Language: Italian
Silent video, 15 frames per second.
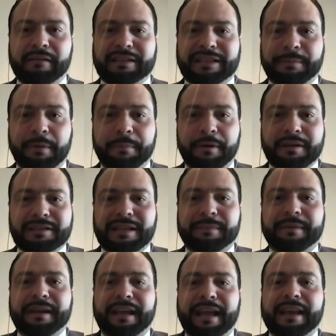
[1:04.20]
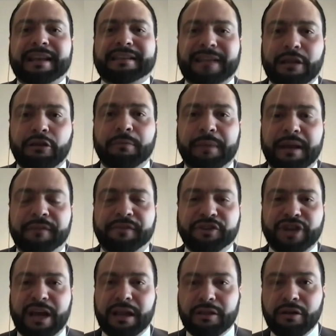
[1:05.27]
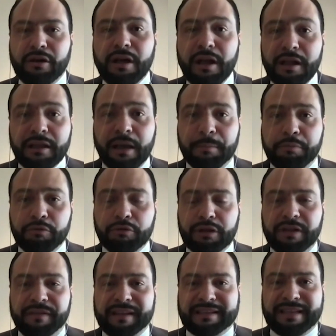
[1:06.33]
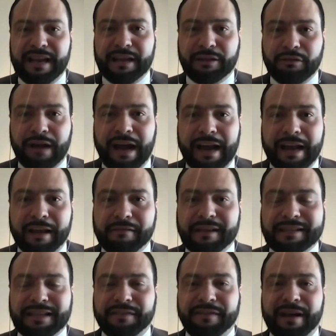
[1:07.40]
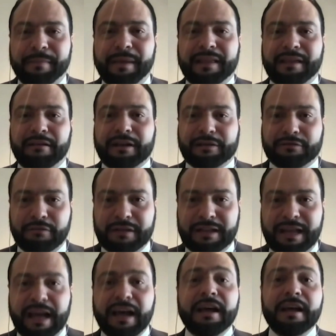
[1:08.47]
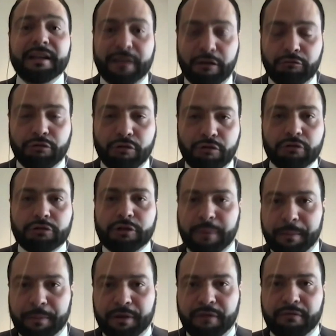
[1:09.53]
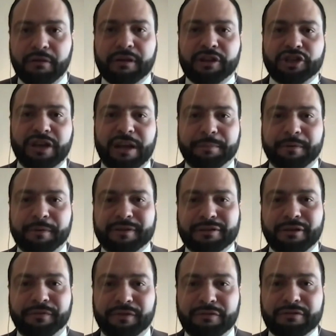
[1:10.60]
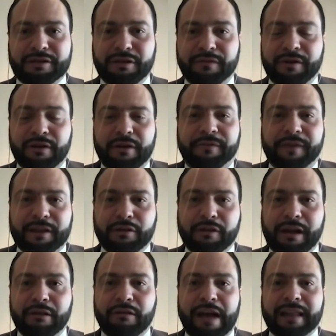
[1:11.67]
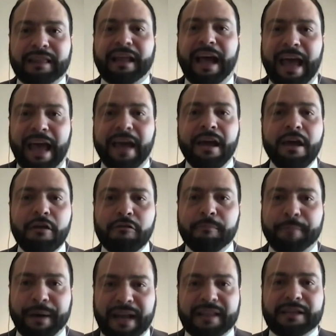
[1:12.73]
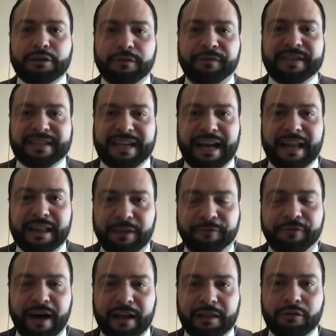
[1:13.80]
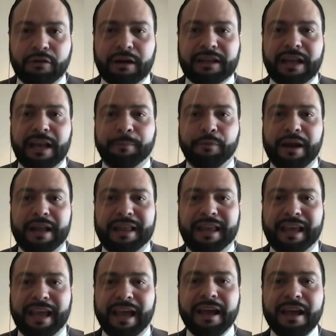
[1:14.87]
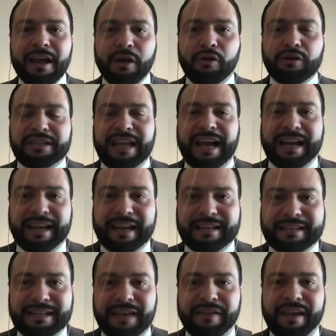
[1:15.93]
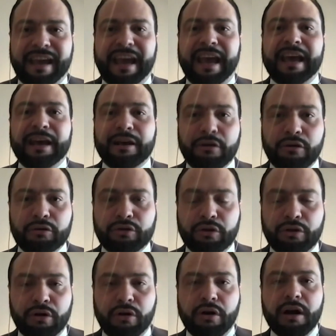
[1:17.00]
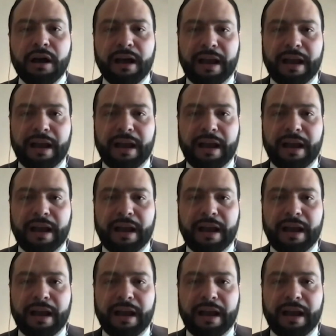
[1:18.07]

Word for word: questa proposta perché ne stanno beneficiando dal punto di vista elettorale. Questa veramente è un'assurdità, tenuto conto proprio di quello che diceva il professor Piduzzi, ovvero il fatto che l'Olanda è un paradiso fiscale di fatto, ha delle politiche così aggressive che erodono